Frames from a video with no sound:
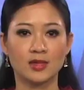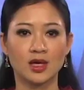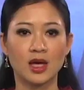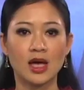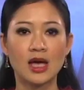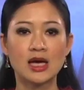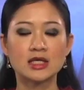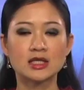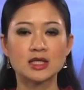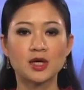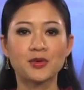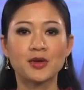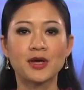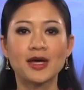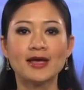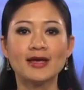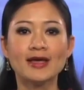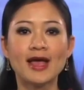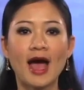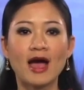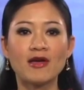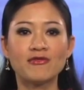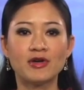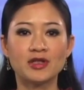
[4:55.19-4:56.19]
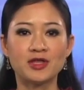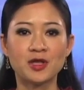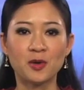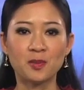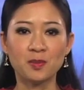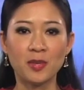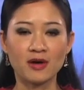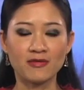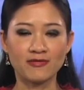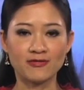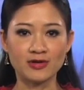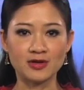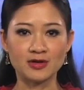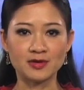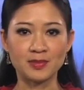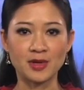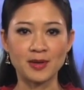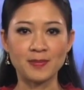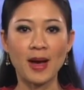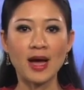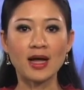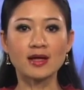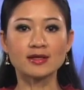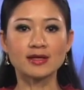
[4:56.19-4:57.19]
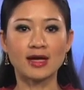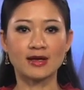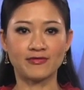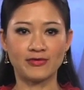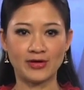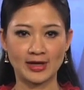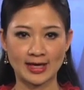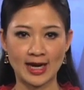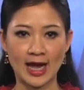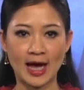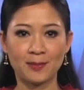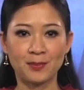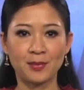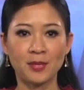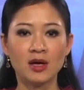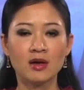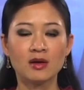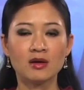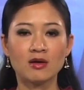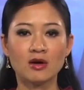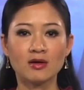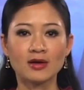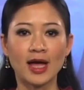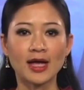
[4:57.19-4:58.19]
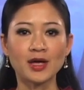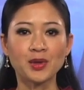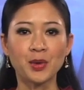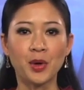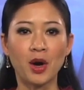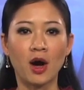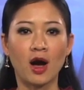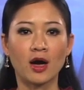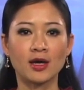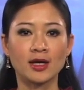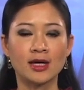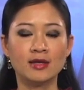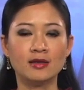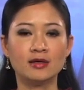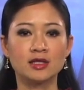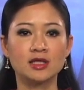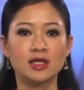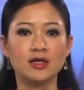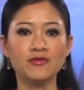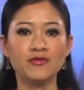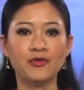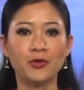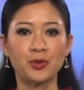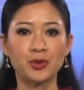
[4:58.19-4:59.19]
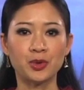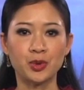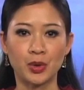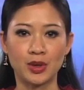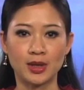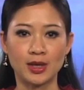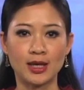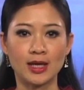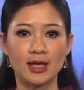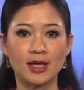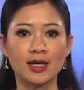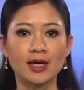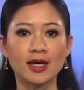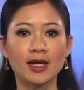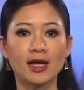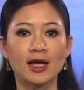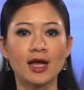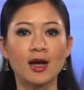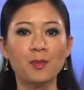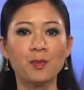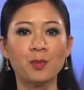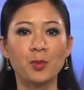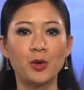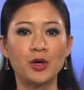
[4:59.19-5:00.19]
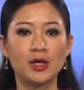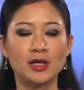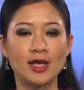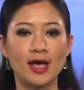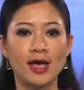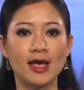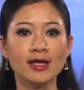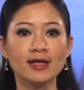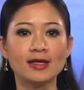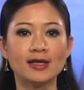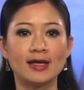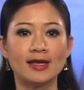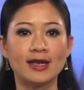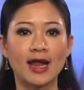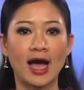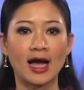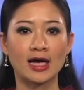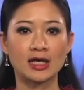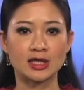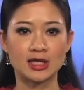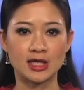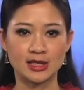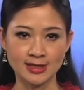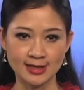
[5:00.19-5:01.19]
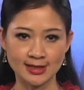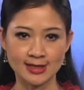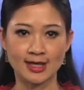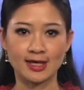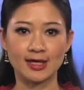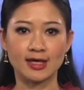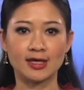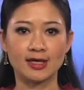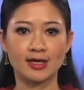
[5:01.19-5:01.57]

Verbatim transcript: Sau khi hai vợ chồng bà Phượng bị bắt tại Việt Nam, con cái của họ đã được chính phủ Thụy Điển cấp quy chế tị nạn chính trị.